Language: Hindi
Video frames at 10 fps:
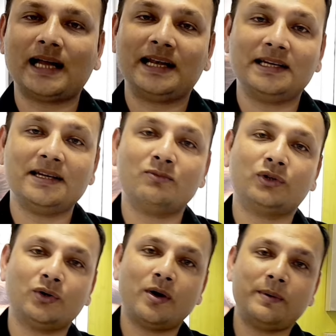टाइटेनियम
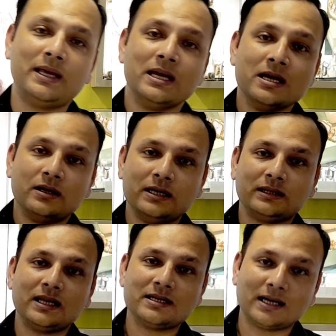होते हुए भी
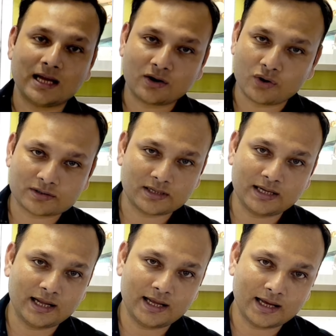इतना ज़्यादा
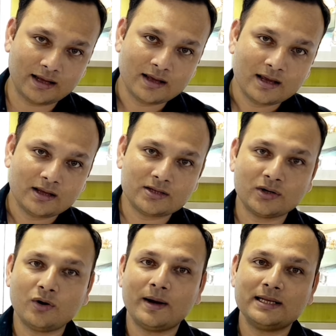कॉस्टली नहीं है कि
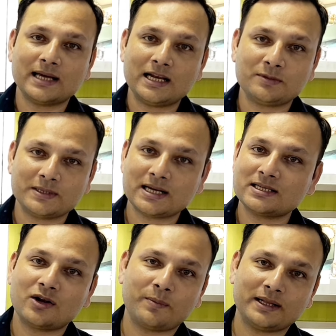चलो भाई चालीस पचास
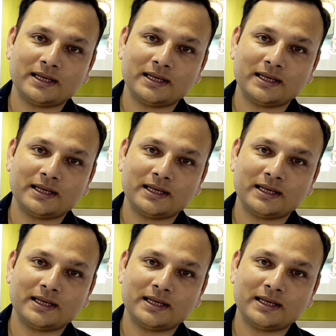हज़ार रुपये